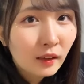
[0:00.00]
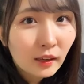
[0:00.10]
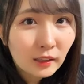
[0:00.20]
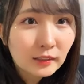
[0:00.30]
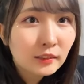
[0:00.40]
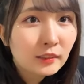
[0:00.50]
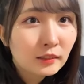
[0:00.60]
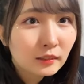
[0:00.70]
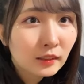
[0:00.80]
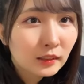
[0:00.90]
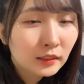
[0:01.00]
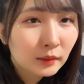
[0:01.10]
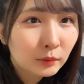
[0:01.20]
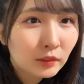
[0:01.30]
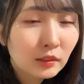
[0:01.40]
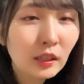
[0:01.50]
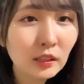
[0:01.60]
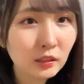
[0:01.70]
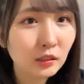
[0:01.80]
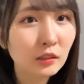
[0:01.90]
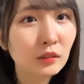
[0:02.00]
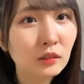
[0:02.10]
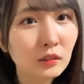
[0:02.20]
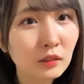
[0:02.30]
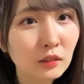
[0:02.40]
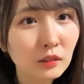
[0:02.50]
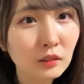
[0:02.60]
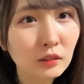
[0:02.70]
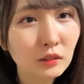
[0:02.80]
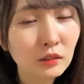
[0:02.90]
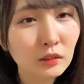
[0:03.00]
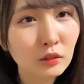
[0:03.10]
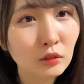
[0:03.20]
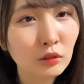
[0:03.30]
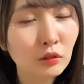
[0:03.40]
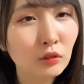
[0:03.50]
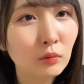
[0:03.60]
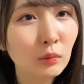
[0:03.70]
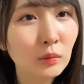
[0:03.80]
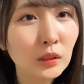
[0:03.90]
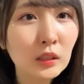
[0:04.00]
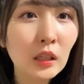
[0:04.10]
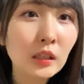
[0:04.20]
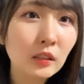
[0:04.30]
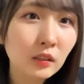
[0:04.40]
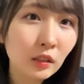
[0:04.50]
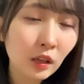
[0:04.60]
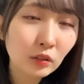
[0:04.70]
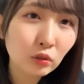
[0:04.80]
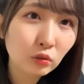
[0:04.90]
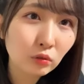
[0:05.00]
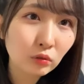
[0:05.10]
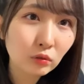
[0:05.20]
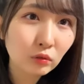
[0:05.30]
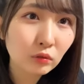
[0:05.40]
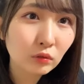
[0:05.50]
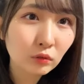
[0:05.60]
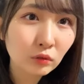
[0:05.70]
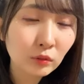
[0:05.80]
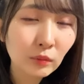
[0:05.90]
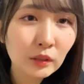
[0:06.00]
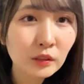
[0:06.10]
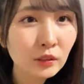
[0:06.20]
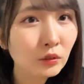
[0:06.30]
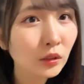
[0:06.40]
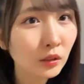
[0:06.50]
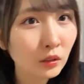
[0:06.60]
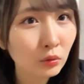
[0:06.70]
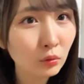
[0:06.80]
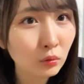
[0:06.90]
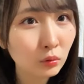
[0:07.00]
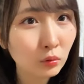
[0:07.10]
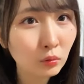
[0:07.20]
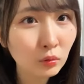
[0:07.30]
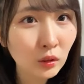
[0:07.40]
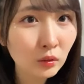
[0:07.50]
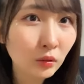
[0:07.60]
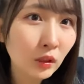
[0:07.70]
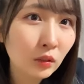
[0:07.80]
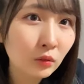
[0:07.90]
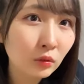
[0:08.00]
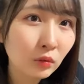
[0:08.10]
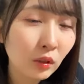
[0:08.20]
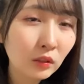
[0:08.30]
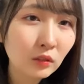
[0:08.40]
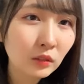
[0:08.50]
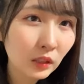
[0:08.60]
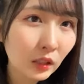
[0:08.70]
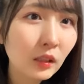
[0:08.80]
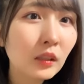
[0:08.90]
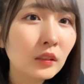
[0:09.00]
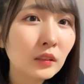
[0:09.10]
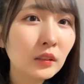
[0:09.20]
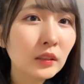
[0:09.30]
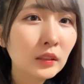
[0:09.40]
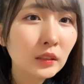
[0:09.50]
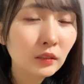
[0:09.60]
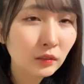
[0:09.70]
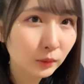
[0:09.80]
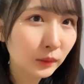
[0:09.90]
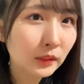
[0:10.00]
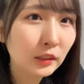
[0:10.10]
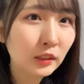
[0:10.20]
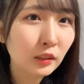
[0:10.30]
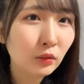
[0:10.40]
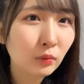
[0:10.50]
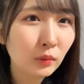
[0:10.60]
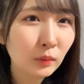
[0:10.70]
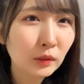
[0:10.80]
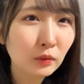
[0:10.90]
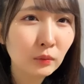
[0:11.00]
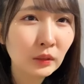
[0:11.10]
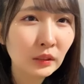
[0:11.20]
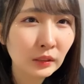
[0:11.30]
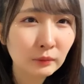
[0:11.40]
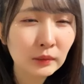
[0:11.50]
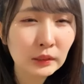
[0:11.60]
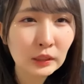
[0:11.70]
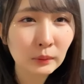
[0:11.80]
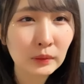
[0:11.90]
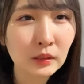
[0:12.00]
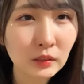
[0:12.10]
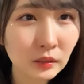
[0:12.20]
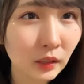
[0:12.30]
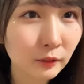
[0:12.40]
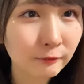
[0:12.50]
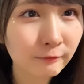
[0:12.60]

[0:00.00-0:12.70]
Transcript: はいそんな気持ちですちょっと今日も短いですがちょっとおしまいにしようかなそうちょっとこの後ねやることあるのでおしまいにしたいと思いますごめんね短めですが。